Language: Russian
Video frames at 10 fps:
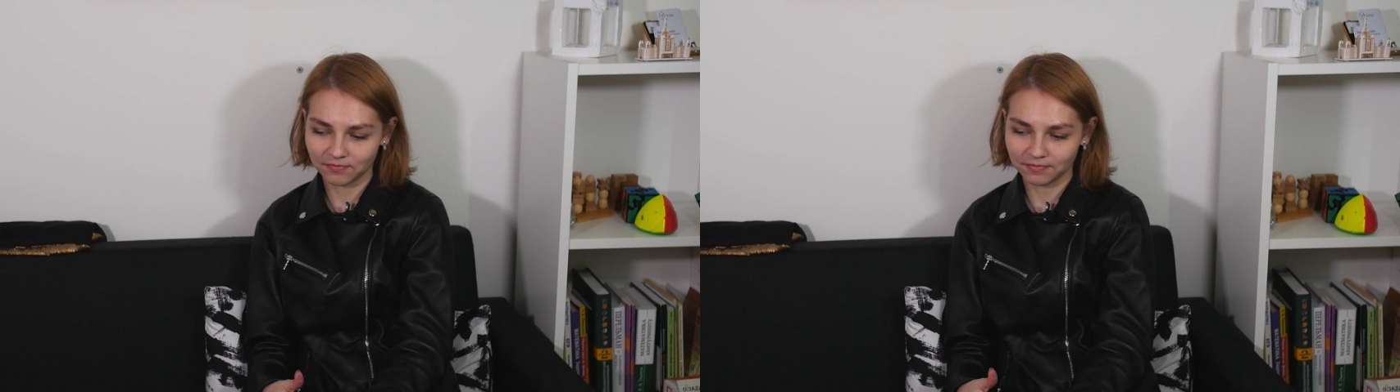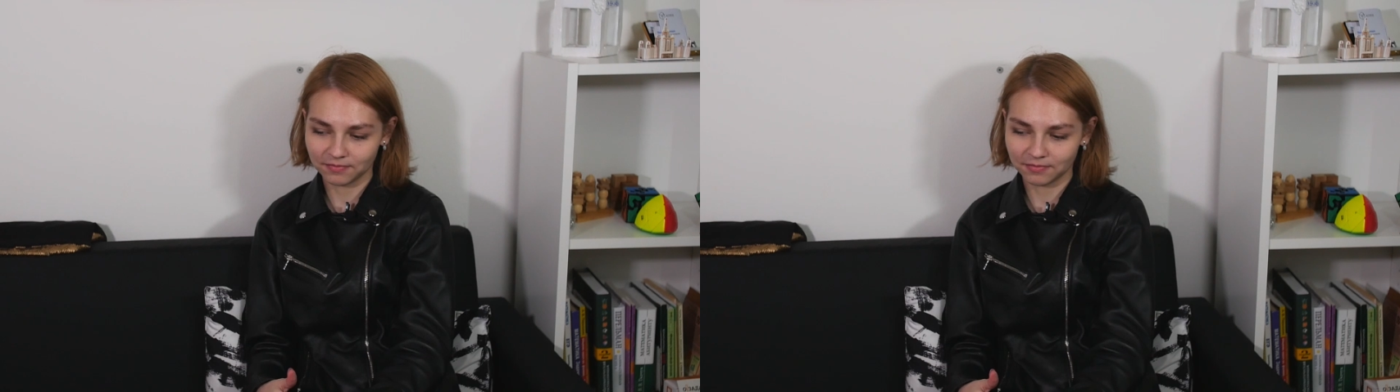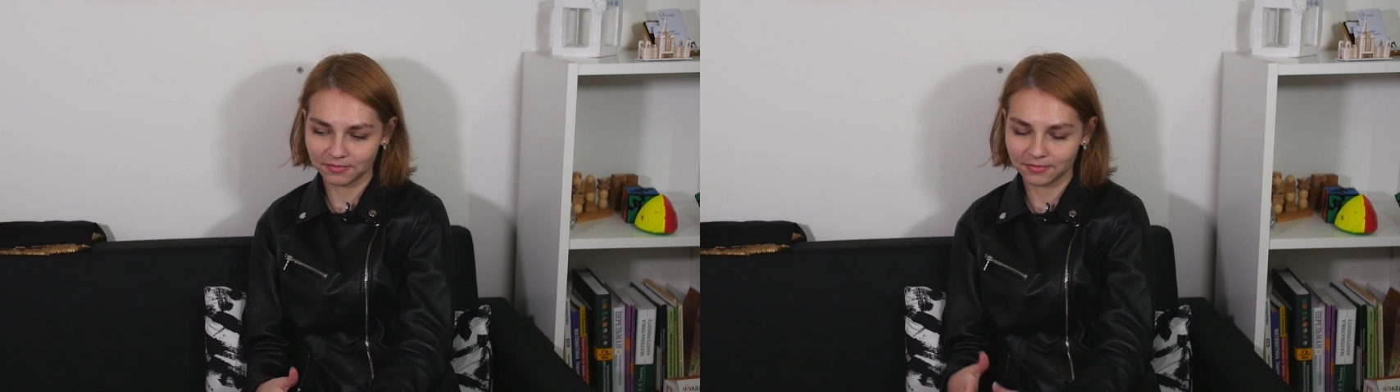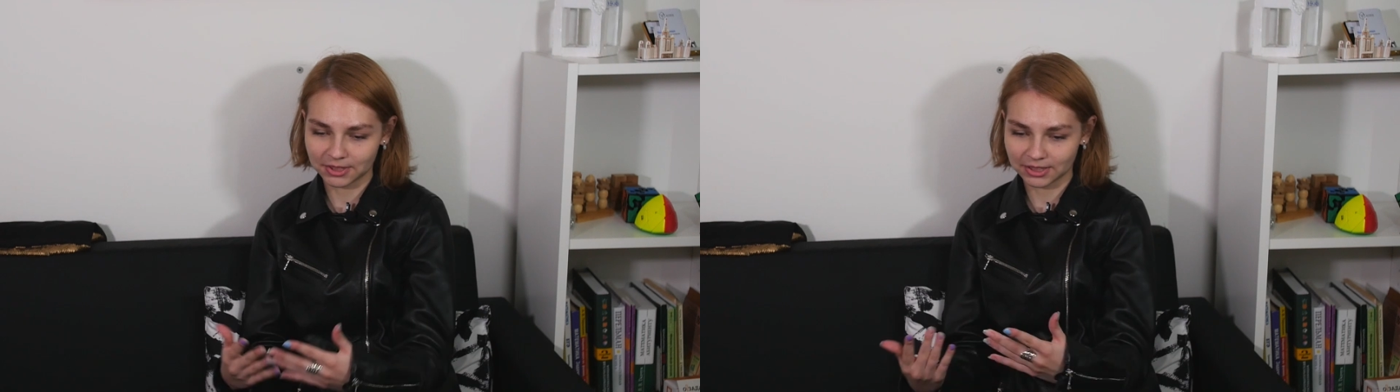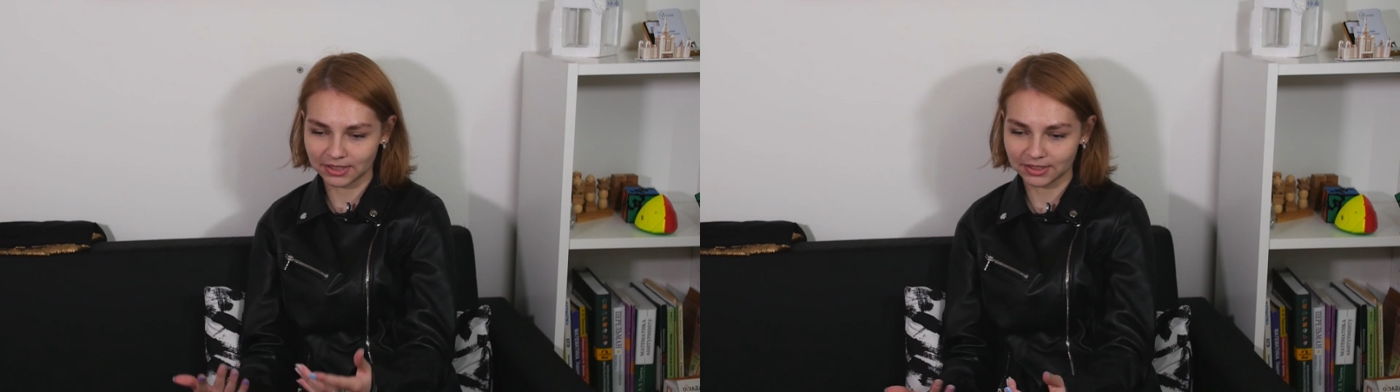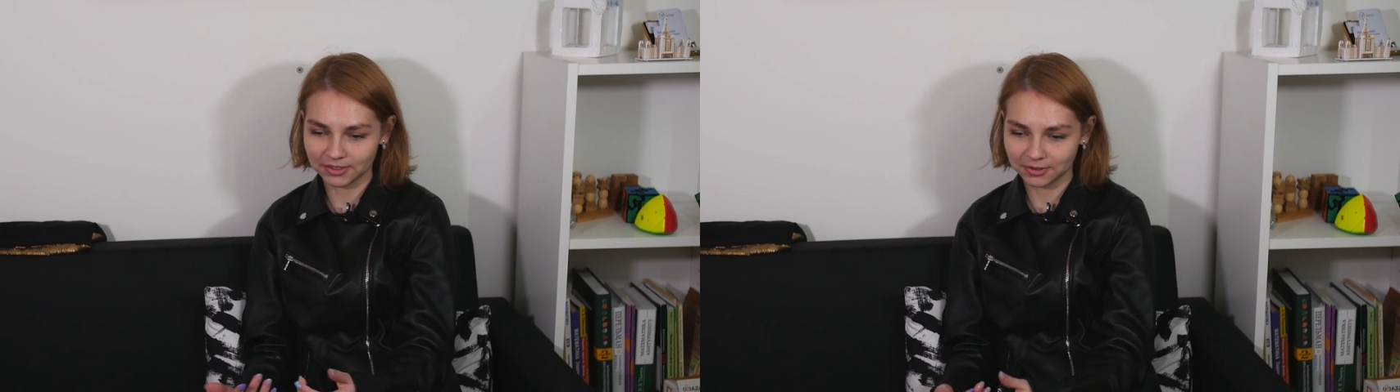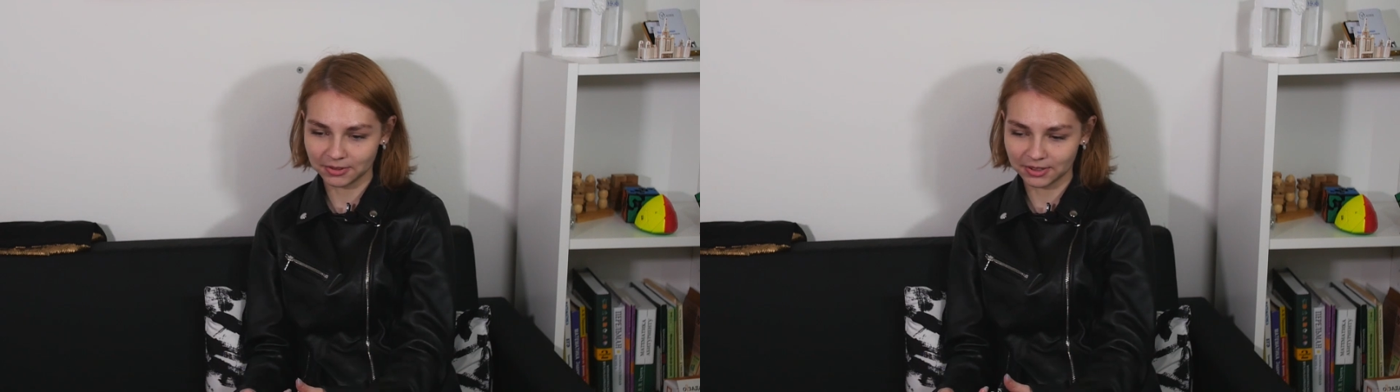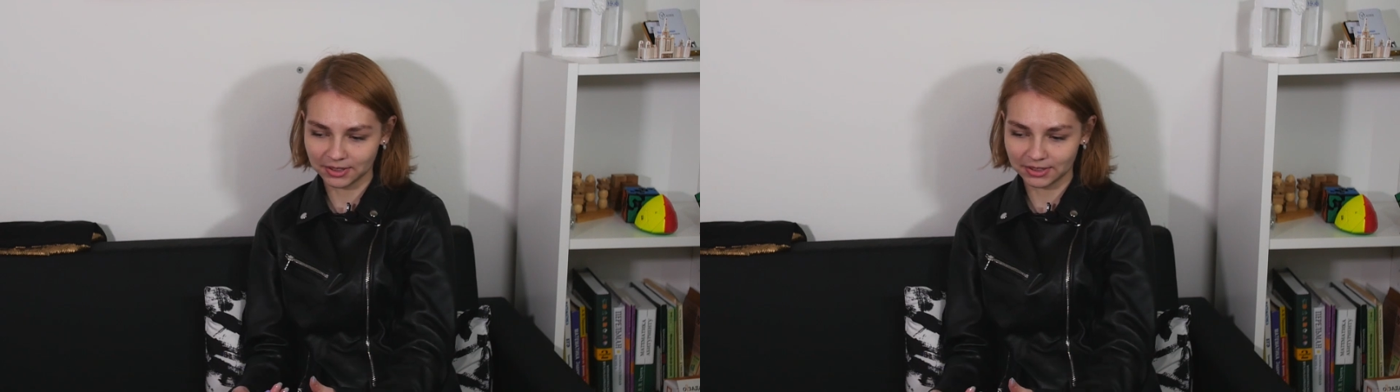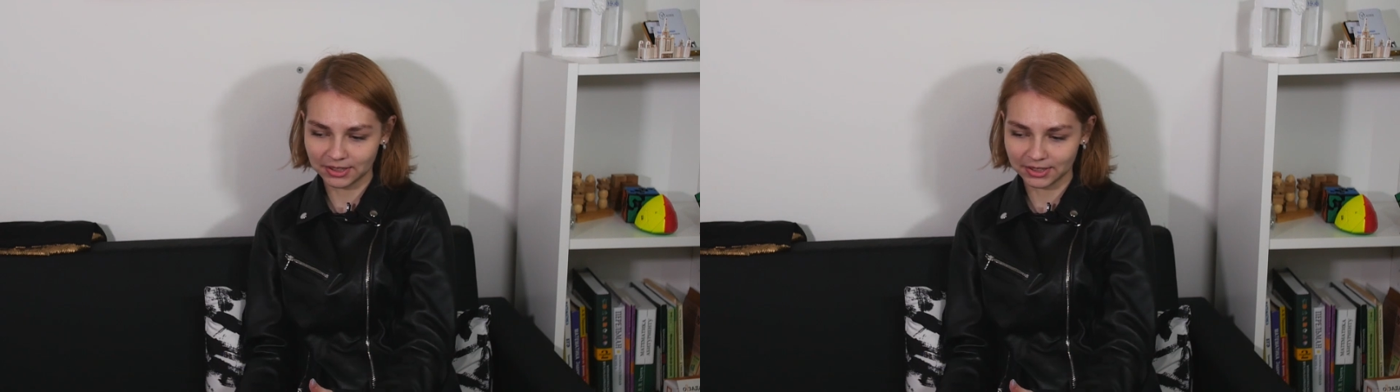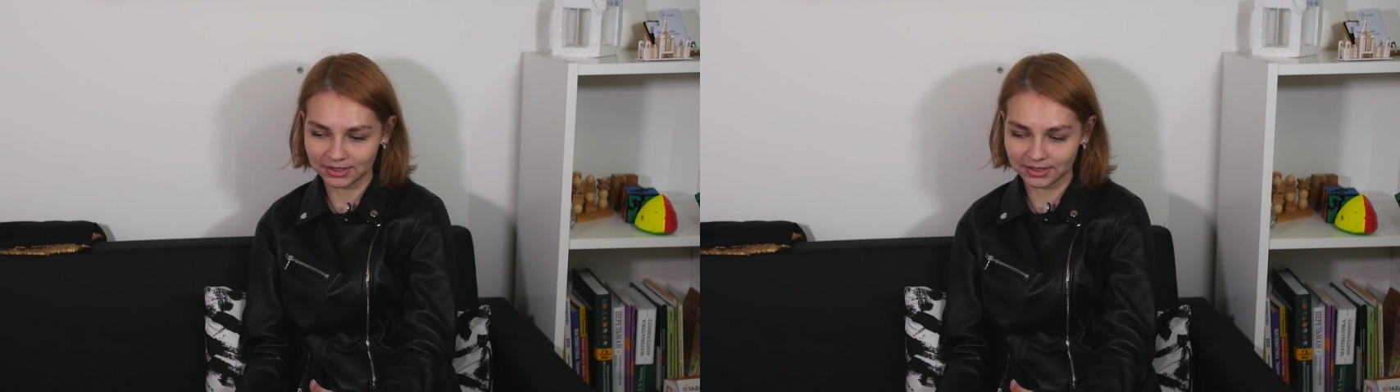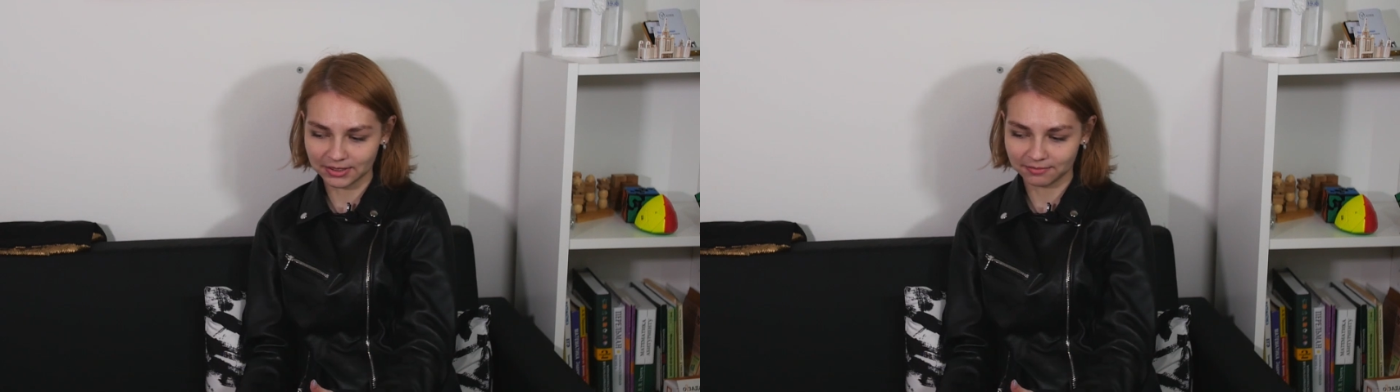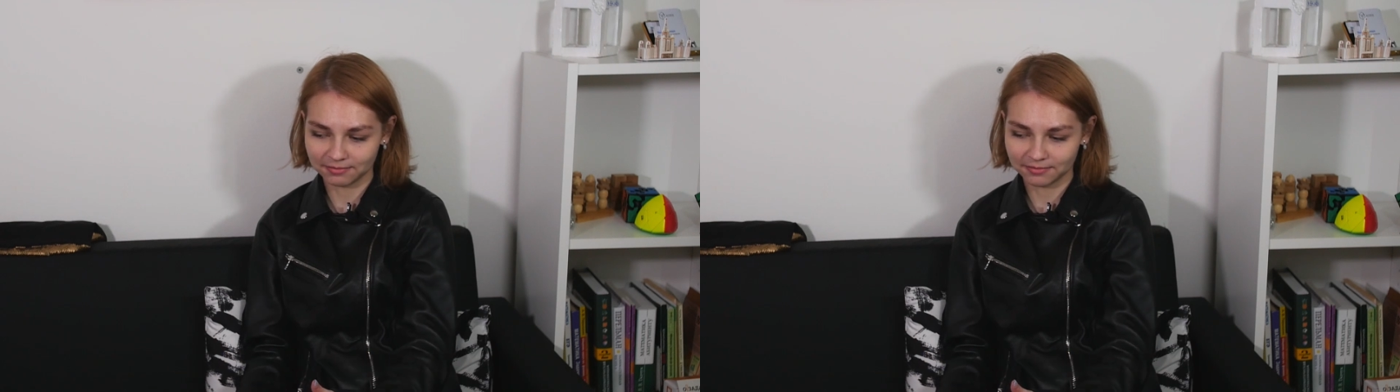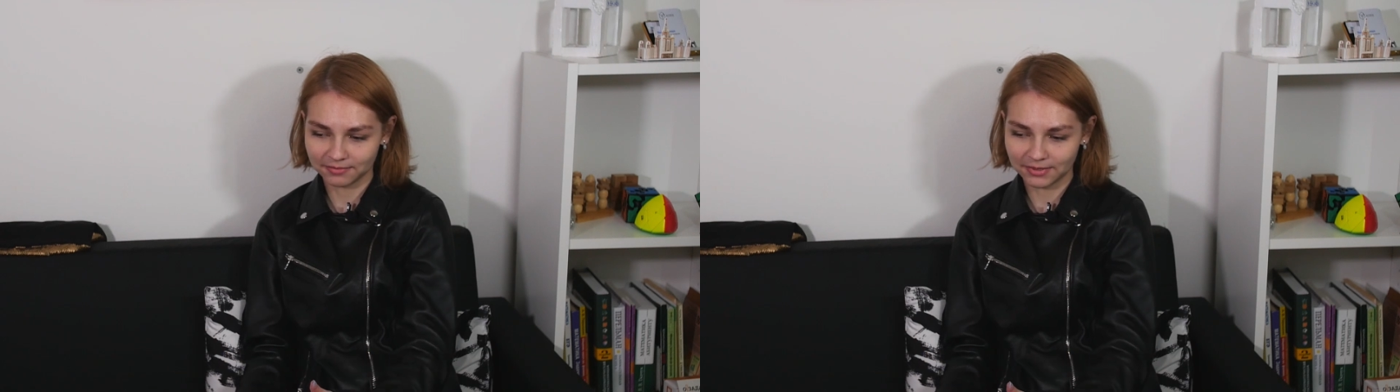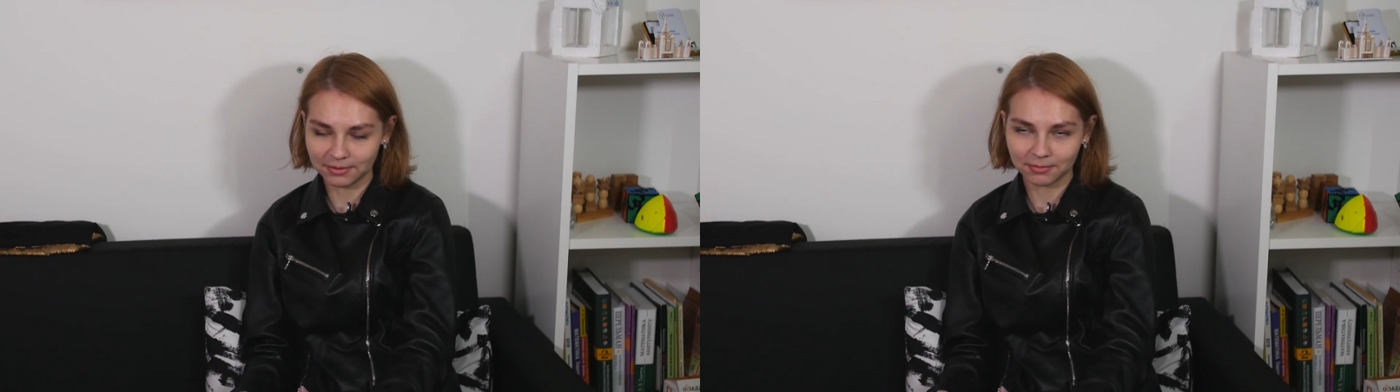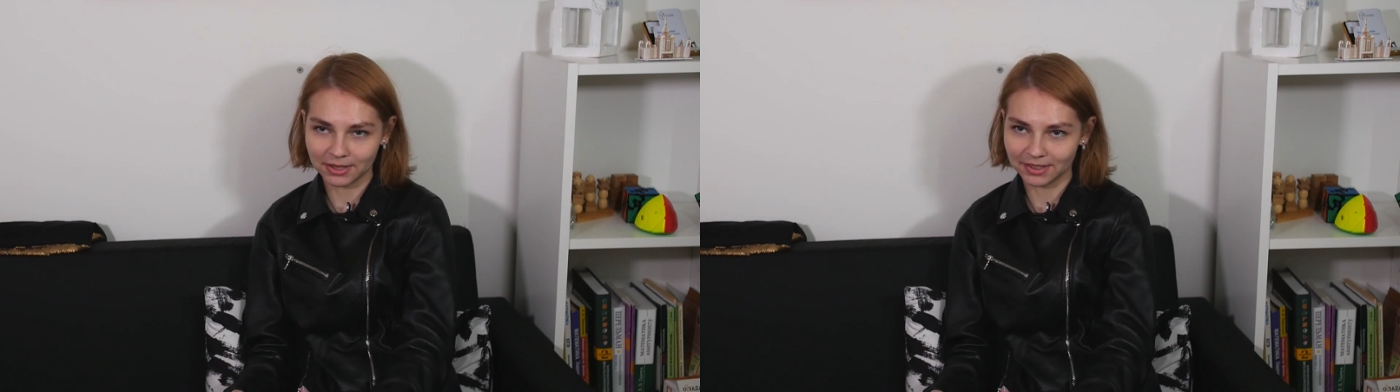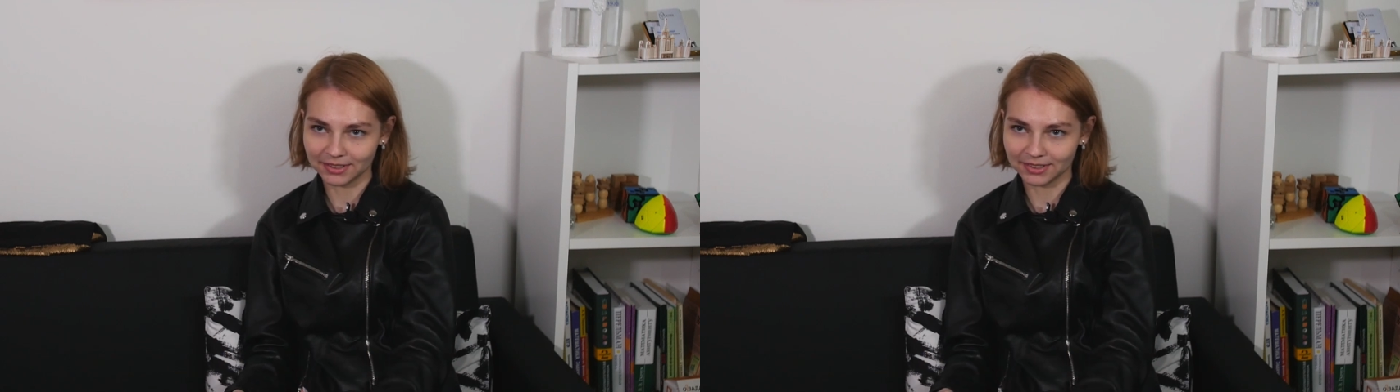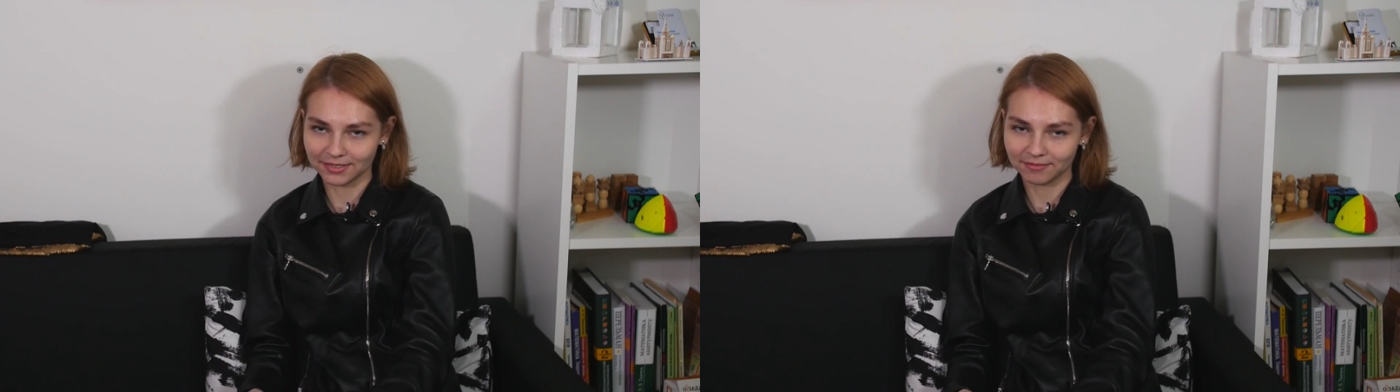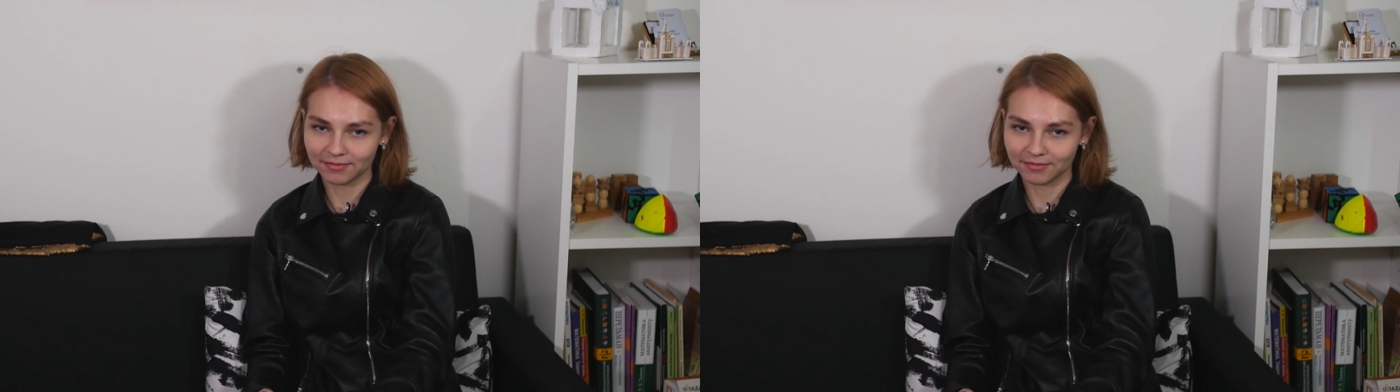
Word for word: рассказать все это интересно и понятно.